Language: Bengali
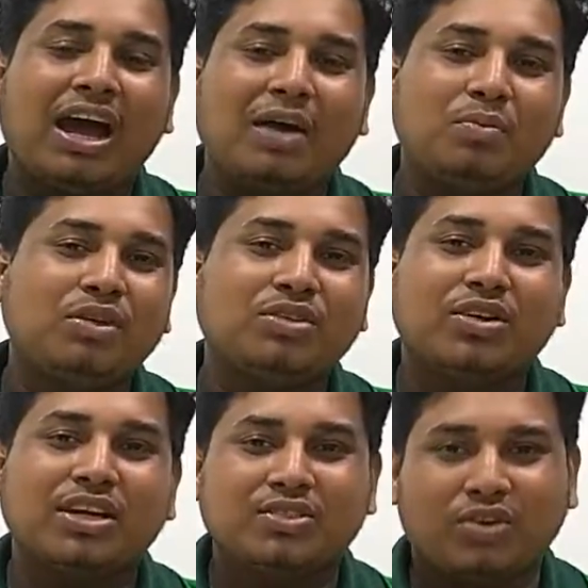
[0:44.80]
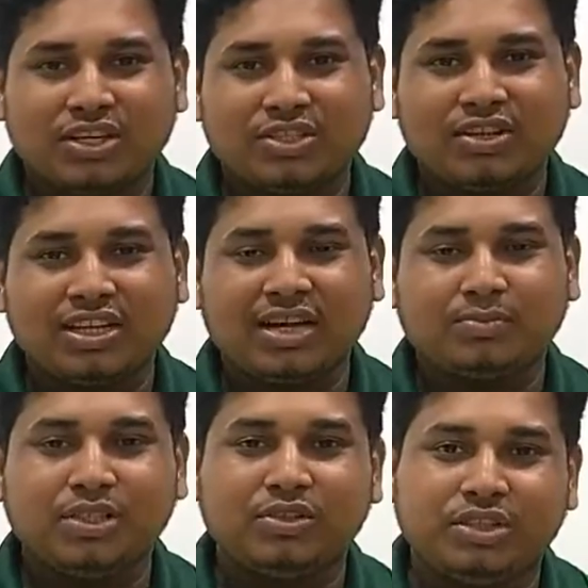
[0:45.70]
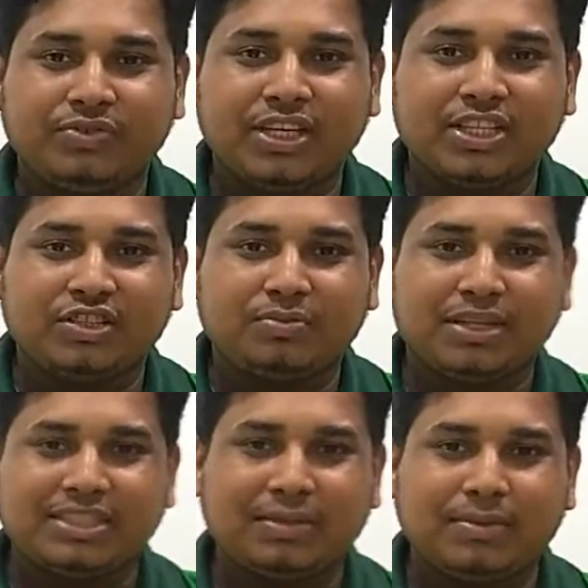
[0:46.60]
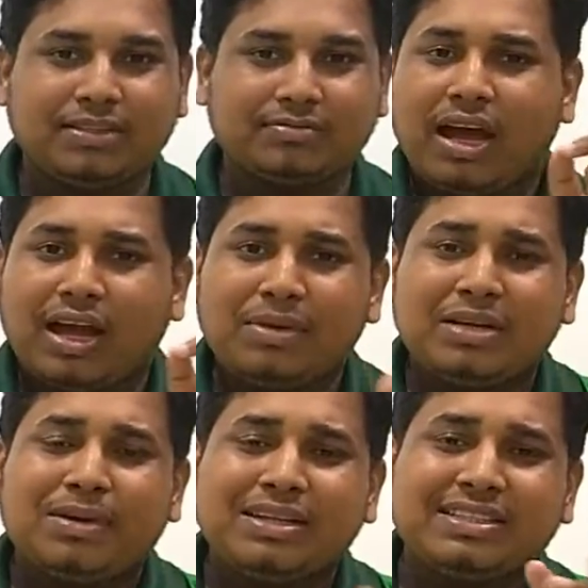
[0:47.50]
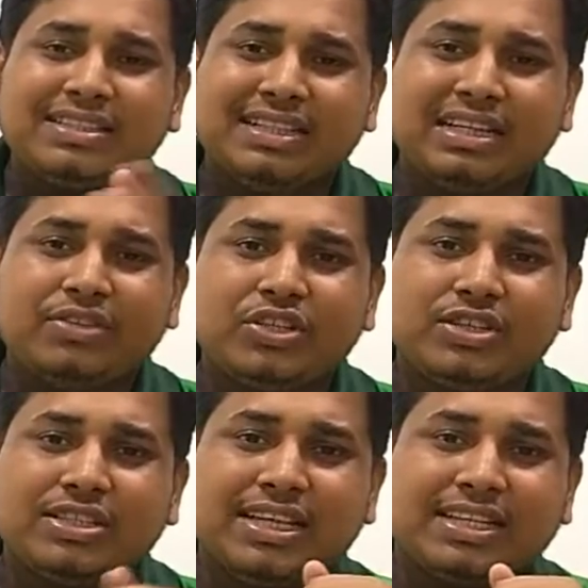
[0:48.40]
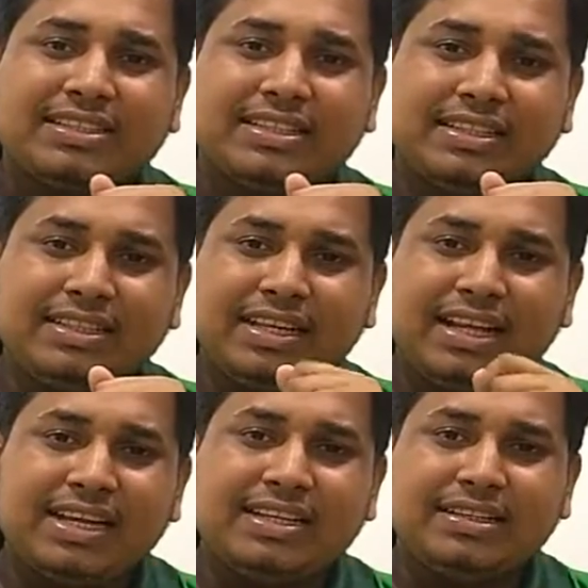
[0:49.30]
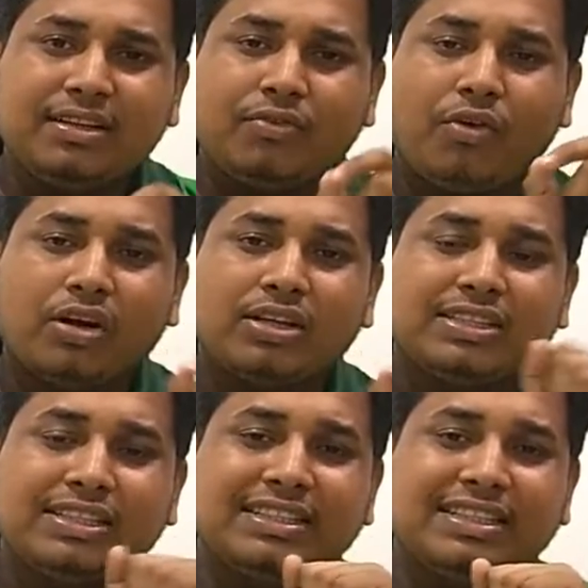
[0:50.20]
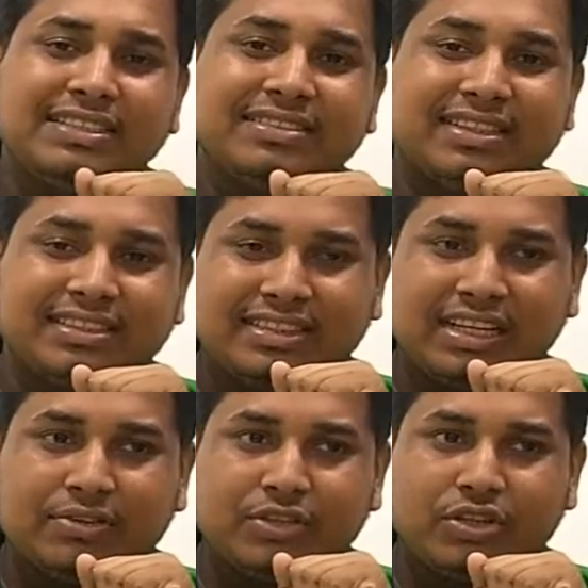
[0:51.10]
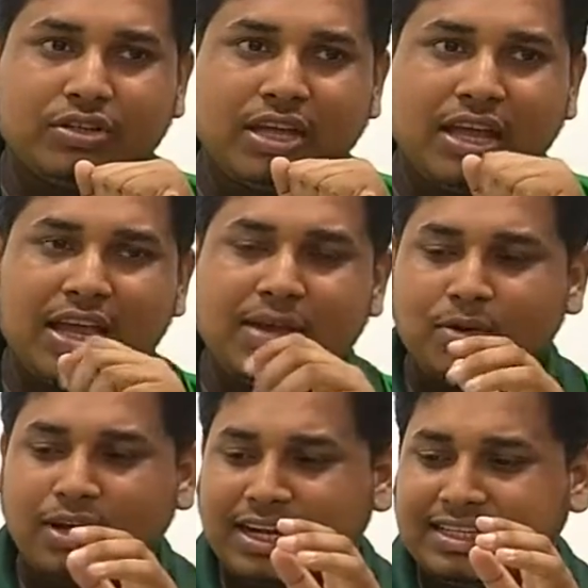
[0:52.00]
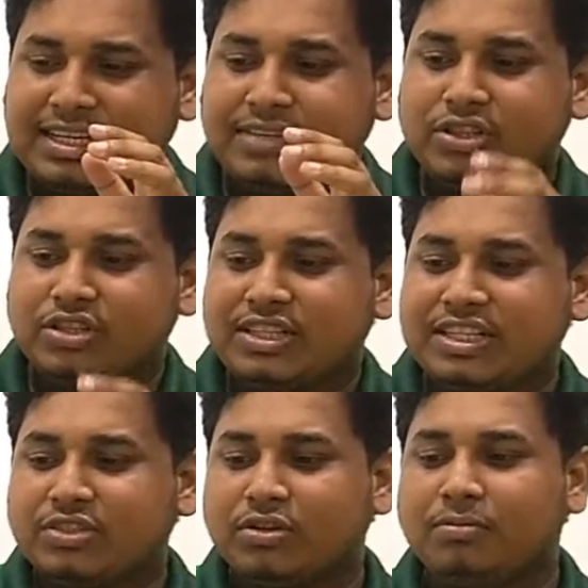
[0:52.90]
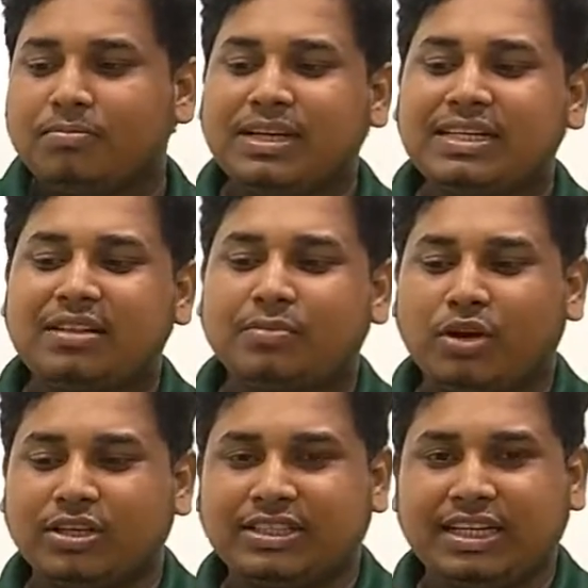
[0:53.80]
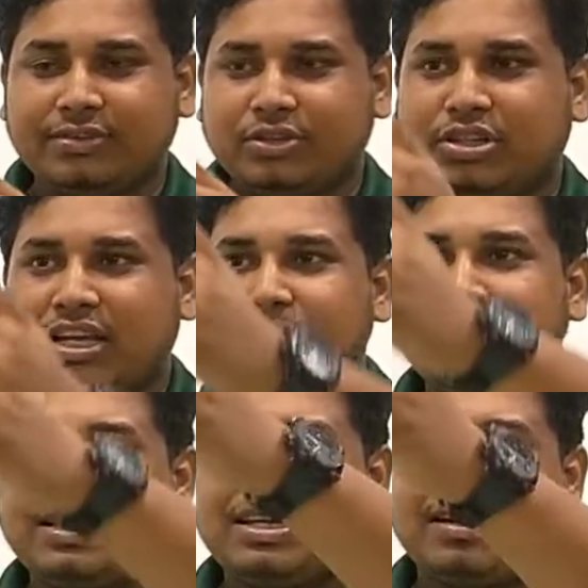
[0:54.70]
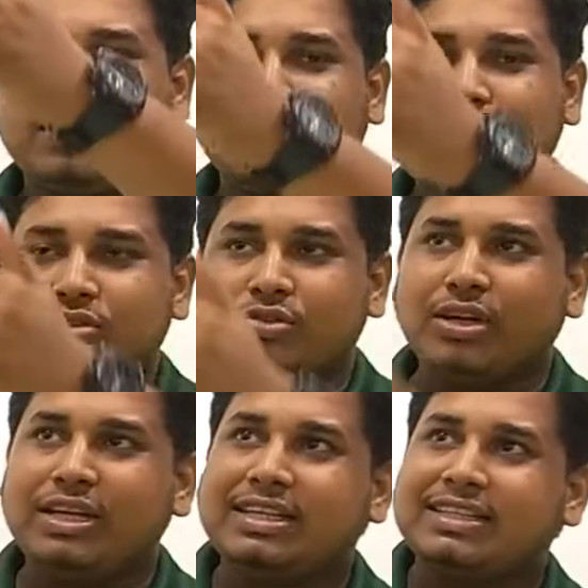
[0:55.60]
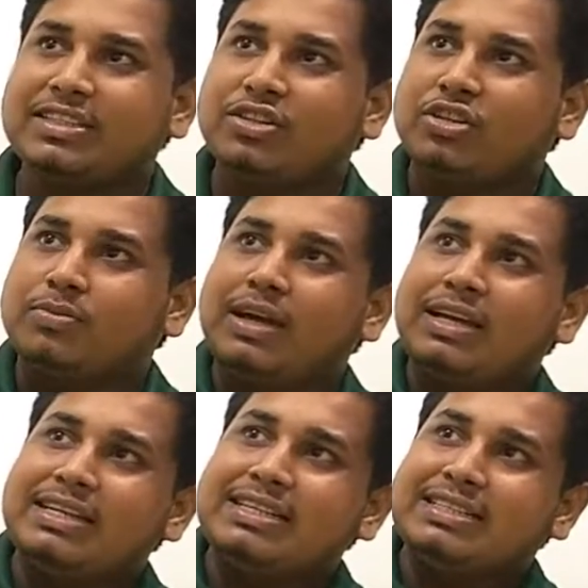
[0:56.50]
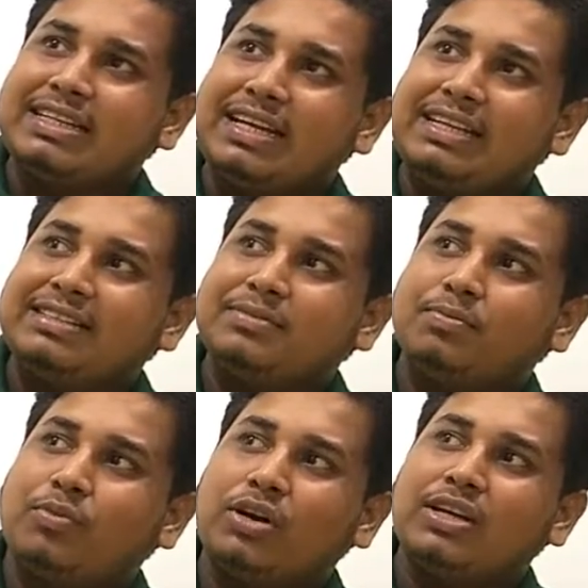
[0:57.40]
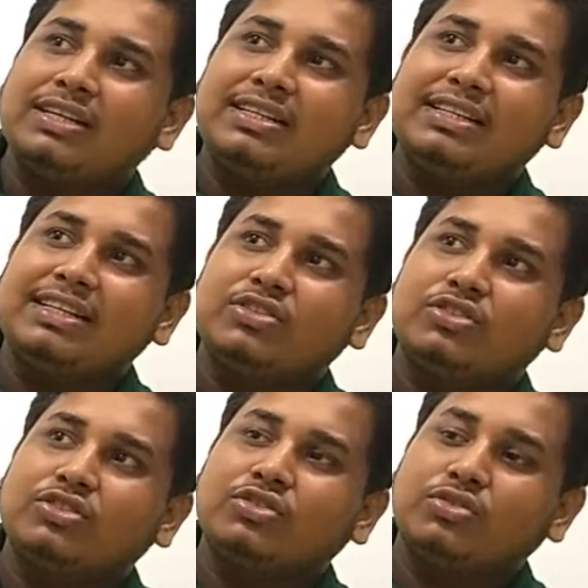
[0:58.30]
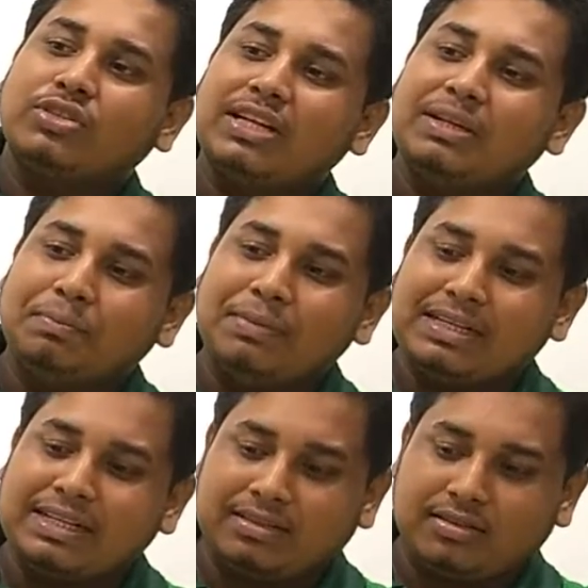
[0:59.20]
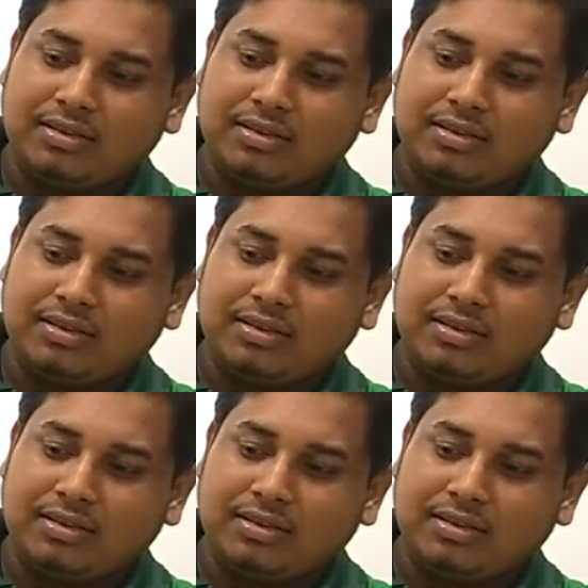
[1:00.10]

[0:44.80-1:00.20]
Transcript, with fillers: আপলোড করার সঙ্গে সঙ্গে আপনি নোটিফিকেশন পেয়ে যাবেন আমার পাশে যে টেলিভিশনটি দেখছেন এটি ফর্টি থ্রি ইঞ্চ একটি টেলিভিশন এবং এই টেলিভিশনটি কিন্তু মেটাল বডি টেলিভিশন আপনারা ক্লোজ লুকে দেখছেন হয়তো বা যে এই যে বর্ডারটি এটি কিন্তু টোটালি মেটাল